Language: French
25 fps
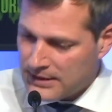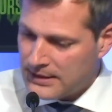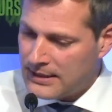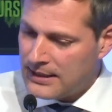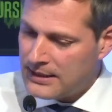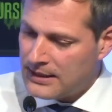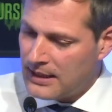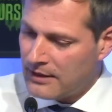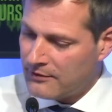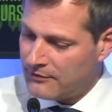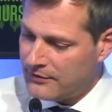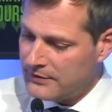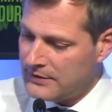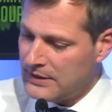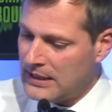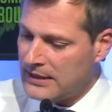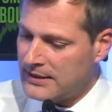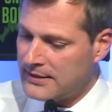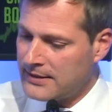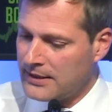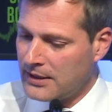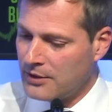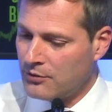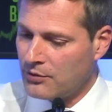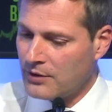l'idée d'un
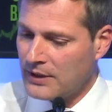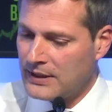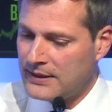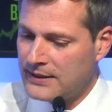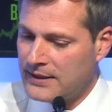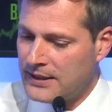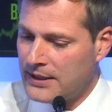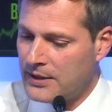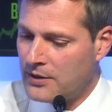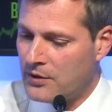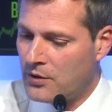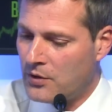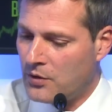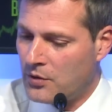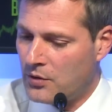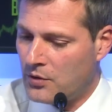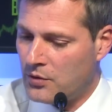filet de sécurité